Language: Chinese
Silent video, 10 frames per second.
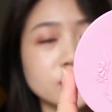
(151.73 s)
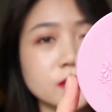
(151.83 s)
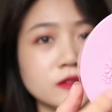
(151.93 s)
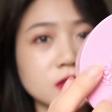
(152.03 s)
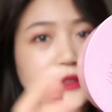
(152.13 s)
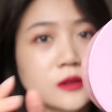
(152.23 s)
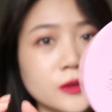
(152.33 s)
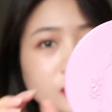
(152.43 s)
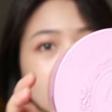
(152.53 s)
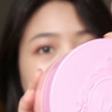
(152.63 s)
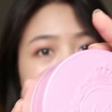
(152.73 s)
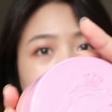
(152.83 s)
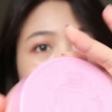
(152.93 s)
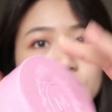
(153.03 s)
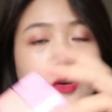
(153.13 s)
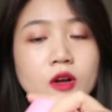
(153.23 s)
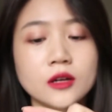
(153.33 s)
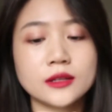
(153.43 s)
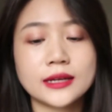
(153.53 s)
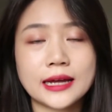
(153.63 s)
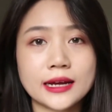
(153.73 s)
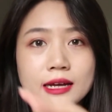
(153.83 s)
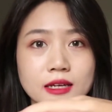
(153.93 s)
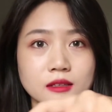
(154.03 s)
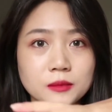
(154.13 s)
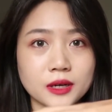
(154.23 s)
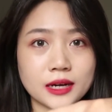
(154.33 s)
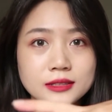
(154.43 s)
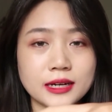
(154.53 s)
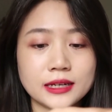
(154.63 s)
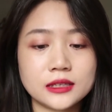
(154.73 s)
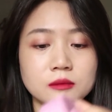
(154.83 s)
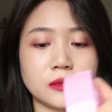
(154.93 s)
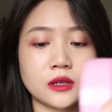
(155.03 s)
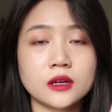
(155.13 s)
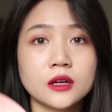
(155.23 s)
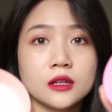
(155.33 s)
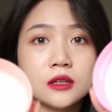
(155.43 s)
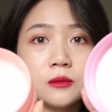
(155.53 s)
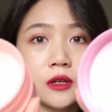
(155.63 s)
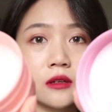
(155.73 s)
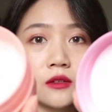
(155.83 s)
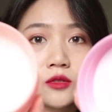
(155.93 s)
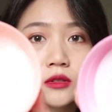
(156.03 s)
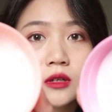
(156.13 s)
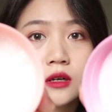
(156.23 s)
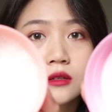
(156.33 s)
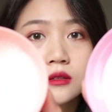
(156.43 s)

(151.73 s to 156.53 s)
粉粉的特别可爱的这种。那打开给你们看一下里面，里面呢就是这样。